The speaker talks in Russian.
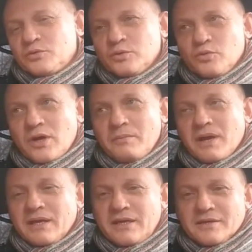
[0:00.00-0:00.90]

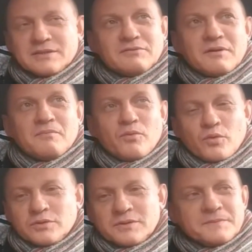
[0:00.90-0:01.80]
услугами агентства
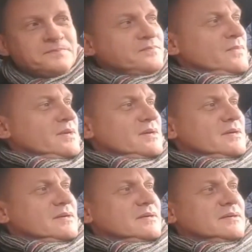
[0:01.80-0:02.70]
«Мост»
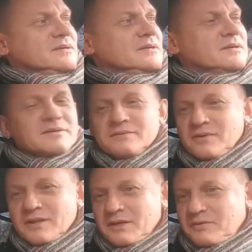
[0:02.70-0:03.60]
э,
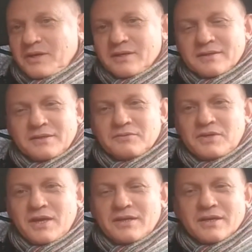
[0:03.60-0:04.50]
во главе
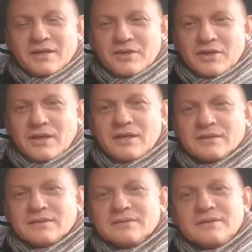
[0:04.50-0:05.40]
Евгения и
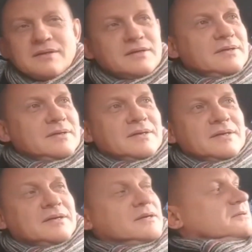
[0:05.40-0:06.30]
Елены.
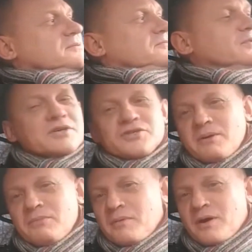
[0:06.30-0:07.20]

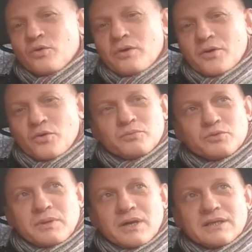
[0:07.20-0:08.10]
Выражаем им
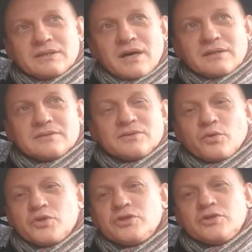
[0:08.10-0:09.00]
огромную благодарность.
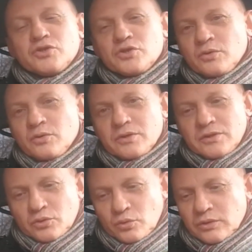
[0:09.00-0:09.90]
Очень тяжело
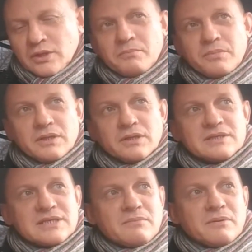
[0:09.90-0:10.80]
и трудно было
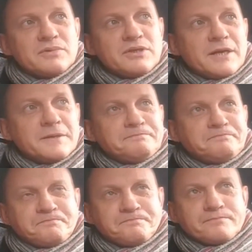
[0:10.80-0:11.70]
на самом деле
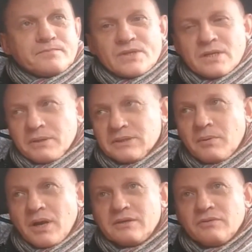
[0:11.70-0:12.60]

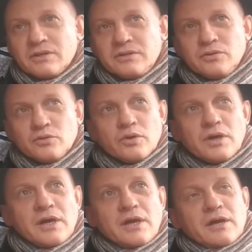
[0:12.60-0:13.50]
подобрать квартиру.
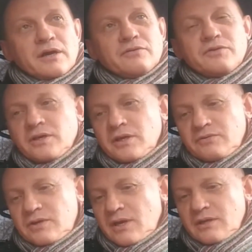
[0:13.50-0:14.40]

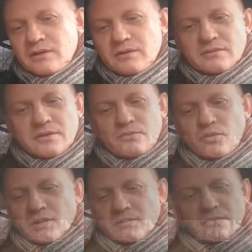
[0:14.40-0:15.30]
Евгений,
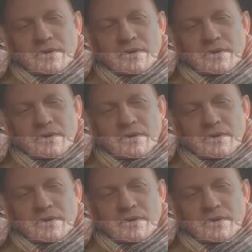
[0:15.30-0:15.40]
ему